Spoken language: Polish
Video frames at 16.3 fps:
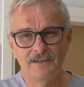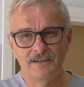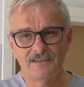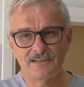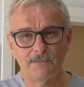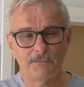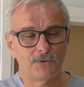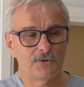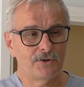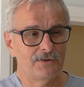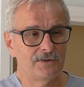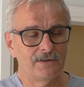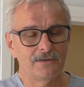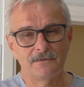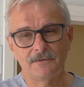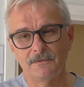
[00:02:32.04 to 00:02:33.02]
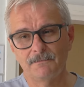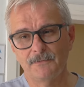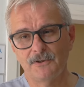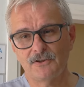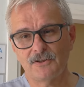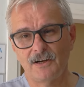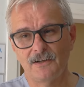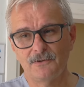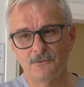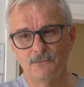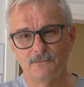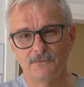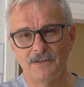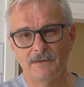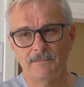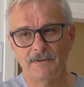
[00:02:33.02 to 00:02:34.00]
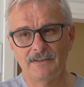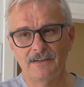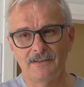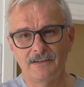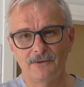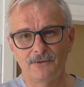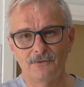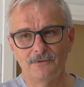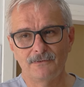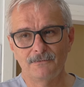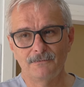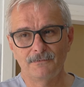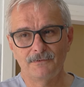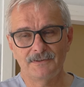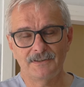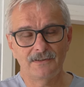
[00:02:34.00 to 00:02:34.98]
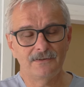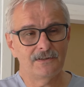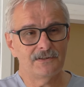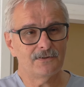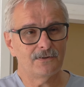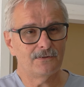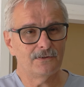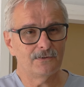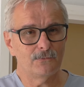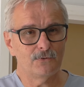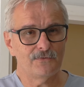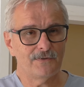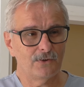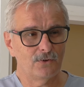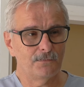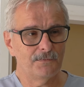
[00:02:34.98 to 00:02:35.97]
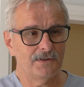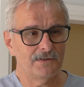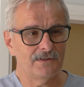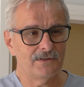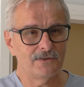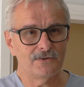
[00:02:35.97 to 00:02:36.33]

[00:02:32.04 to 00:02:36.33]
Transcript: zaproszenie mieszkańców na badania to z jednej strony uświadomienie,